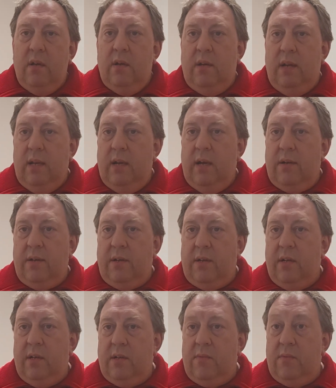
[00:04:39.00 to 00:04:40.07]
den hat die
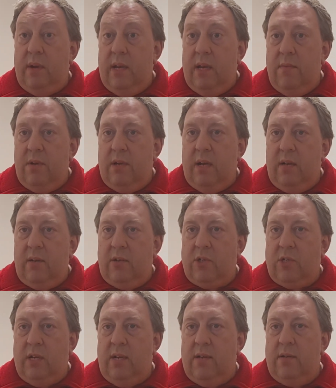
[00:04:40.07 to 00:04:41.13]
Kirche mal eben
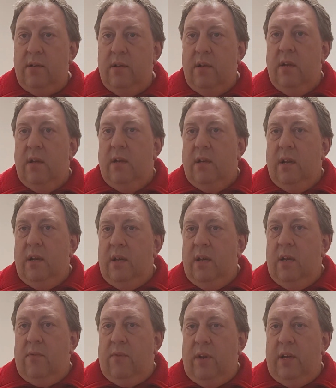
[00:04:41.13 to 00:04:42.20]
kaltgestellt. Denn
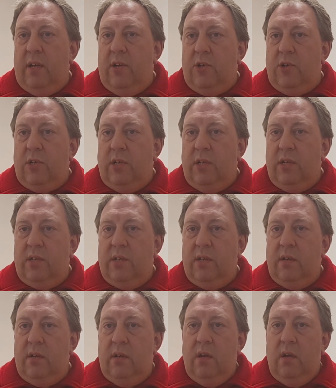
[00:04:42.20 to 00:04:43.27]
die evangelische
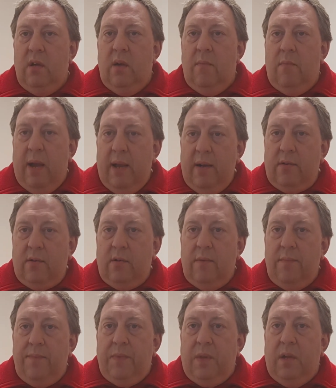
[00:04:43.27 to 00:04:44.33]
Kirche meint,
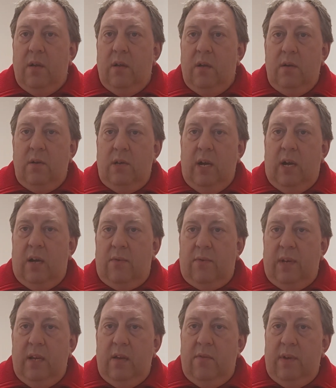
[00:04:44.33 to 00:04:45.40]
äh, die
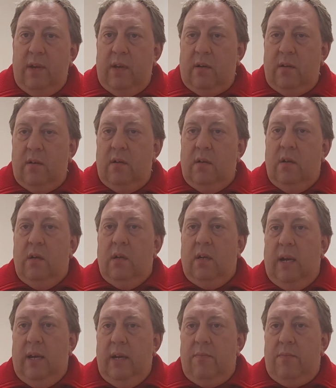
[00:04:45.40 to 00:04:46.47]
AfD wäre
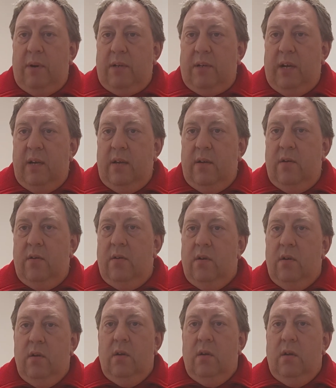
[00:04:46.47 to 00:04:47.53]
keine Partei,
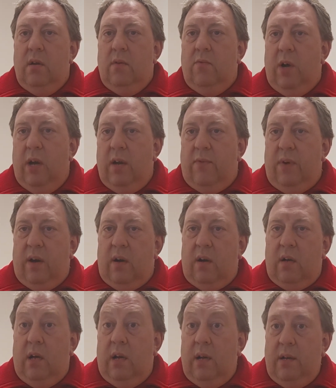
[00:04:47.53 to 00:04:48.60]
wo ein
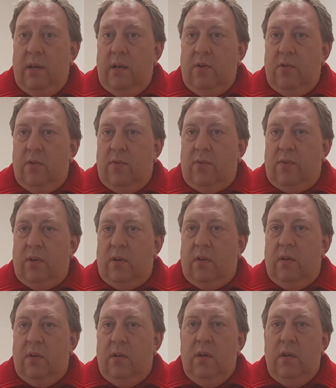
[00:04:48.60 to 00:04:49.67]
Pfarrer kandidieren dürfte
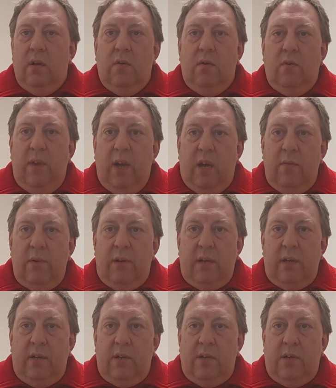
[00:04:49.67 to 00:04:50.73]
und wäre mit
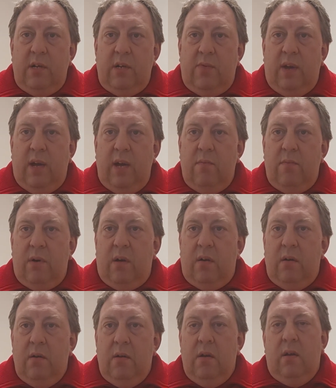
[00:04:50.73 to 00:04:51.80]
der Kirche nicht
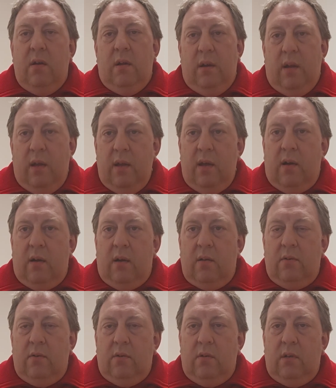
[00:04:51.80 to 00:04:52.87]
vereinbar. Naja,
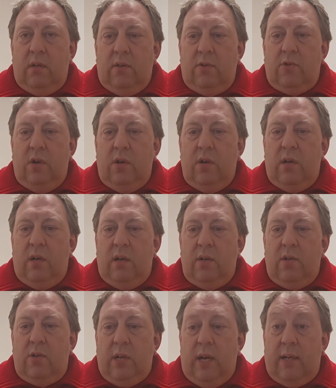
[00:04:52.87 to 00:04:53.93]
also das ist schon
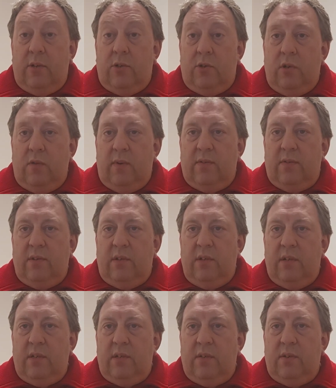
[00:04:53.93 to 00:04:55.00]
ein starkes Stück, was die
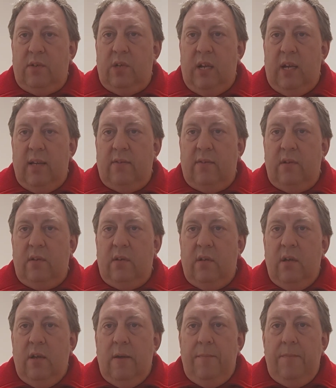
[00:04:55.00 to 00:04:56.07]
Kirche sich hier leistet.
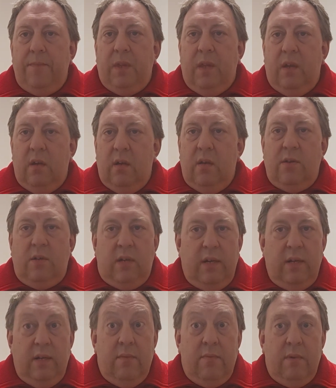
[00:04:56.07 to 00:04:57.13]
Äh, ich
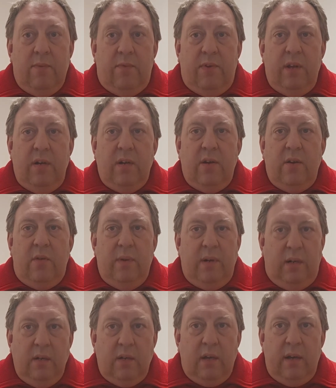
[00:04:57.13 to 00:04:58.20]
kann jedem empfehlen, der noch
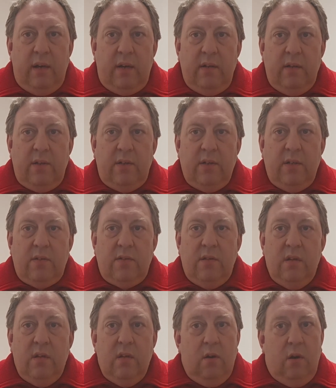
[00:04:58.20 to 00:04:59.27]
Mitglied einer Kirche ist,
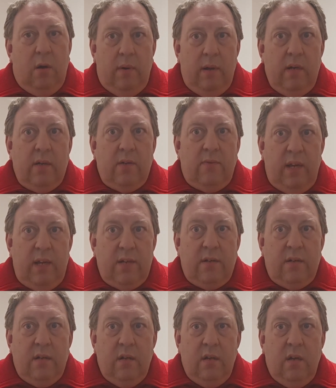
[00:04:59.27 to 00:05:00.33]
aber nicht vielleicht
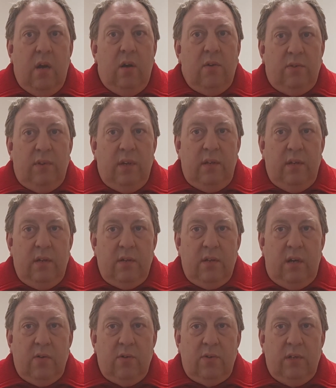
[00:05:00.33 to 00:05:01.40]
aus der
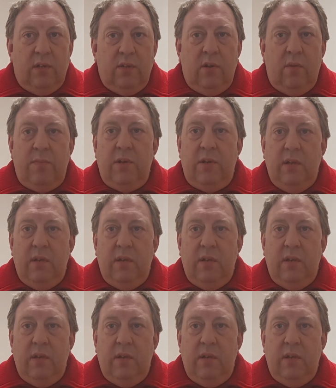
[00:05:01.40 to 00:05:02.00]
Kirche austritt, ob die